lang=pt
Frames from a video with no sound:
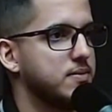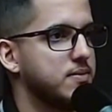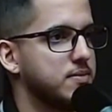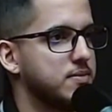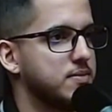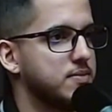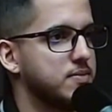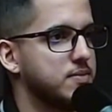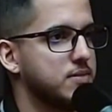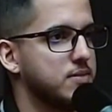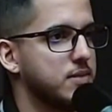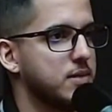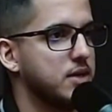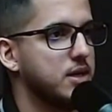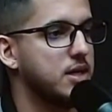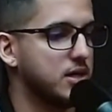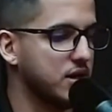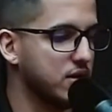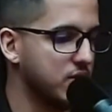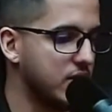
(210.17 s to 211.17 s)
É.
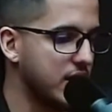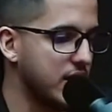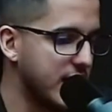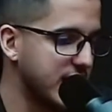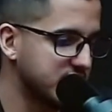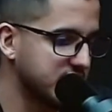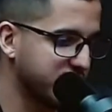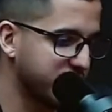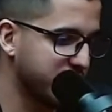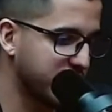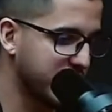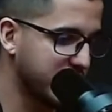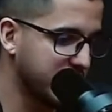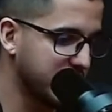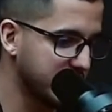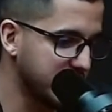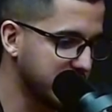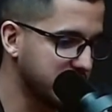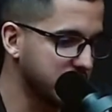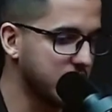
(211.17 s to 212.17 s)
Então, essa foi a
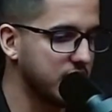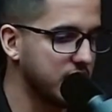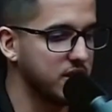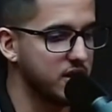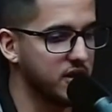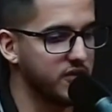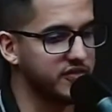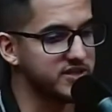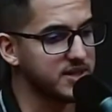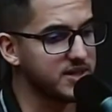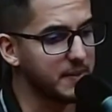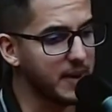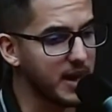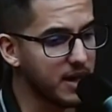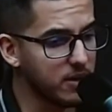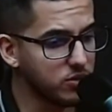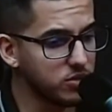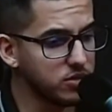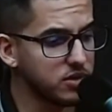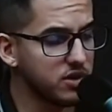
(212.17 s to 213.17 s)
crítica. Eu fiz a
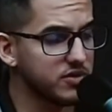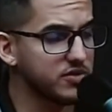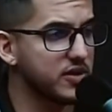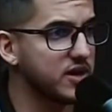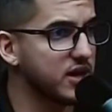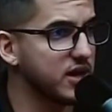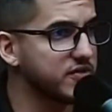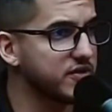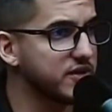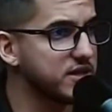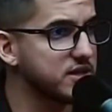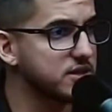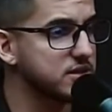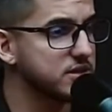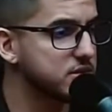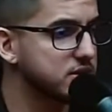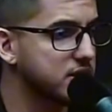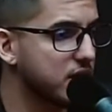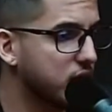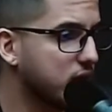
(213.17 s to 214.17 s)
pergunta, o que foi que ela fez?
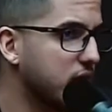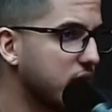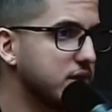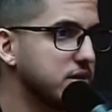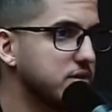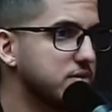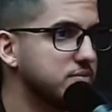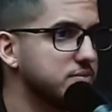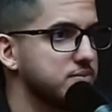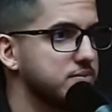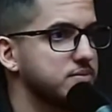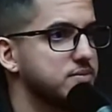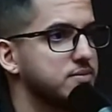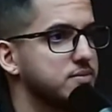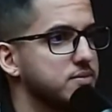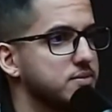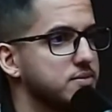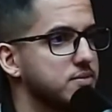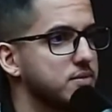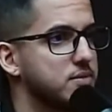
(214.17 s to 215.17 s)
Saiu correndo.
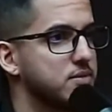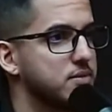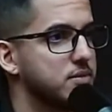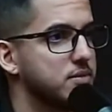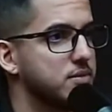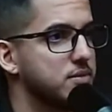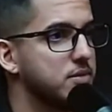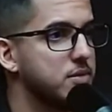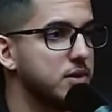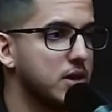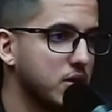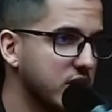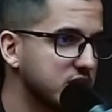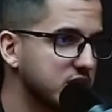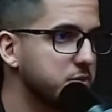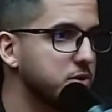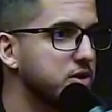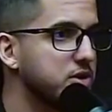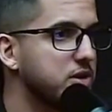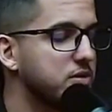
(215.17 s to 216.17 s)
Não respondeu. Não
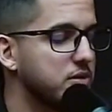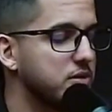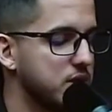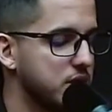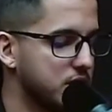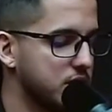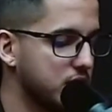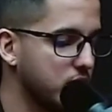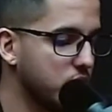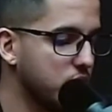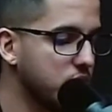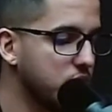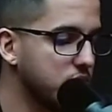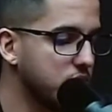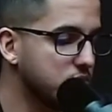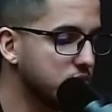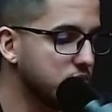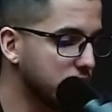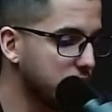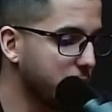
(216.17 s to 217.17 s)
respondeu. Então, o
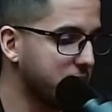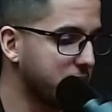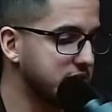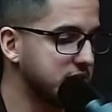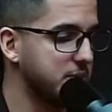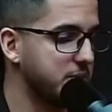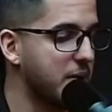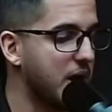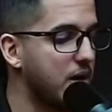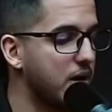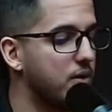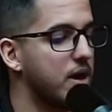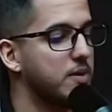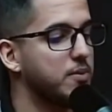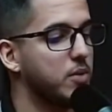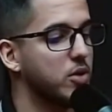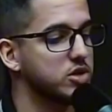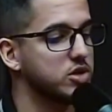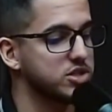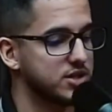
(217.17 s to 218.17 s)
intuito principal é
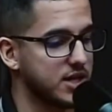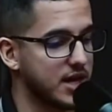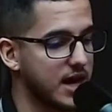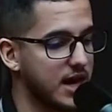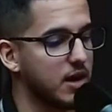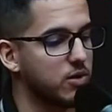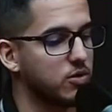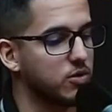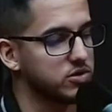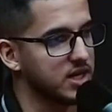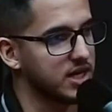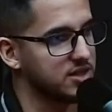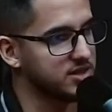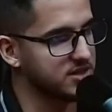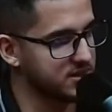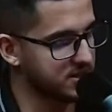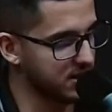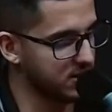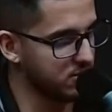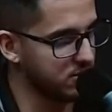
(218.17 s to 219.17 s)
mostrar a
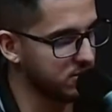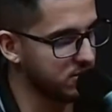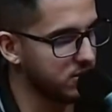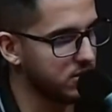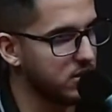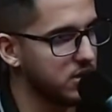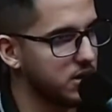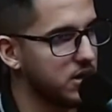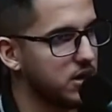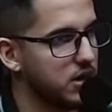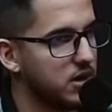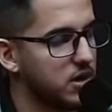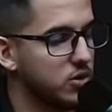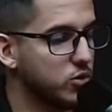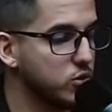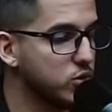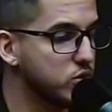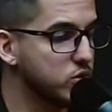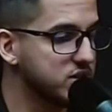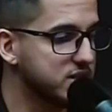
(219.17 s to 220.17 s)
contradição,
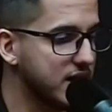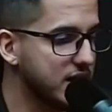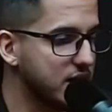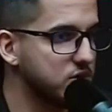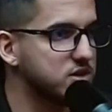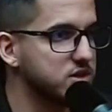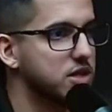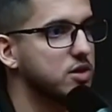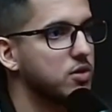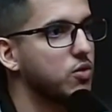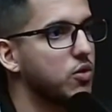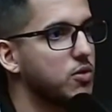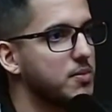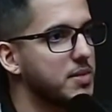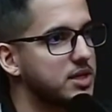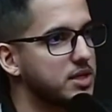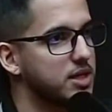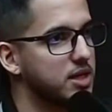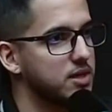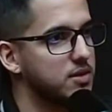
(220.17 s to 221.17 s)
dos erros que estão
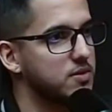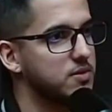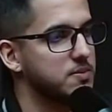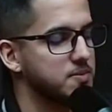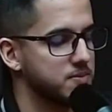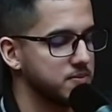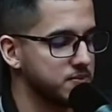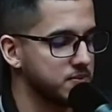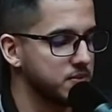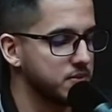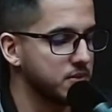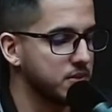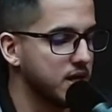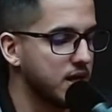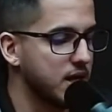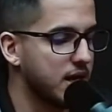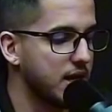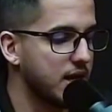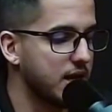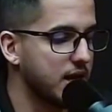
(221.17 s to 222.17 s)
cometendo
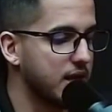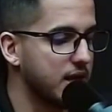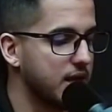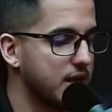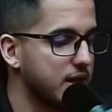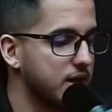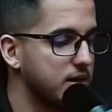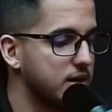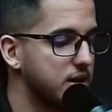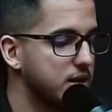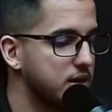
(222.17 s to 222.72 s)
é,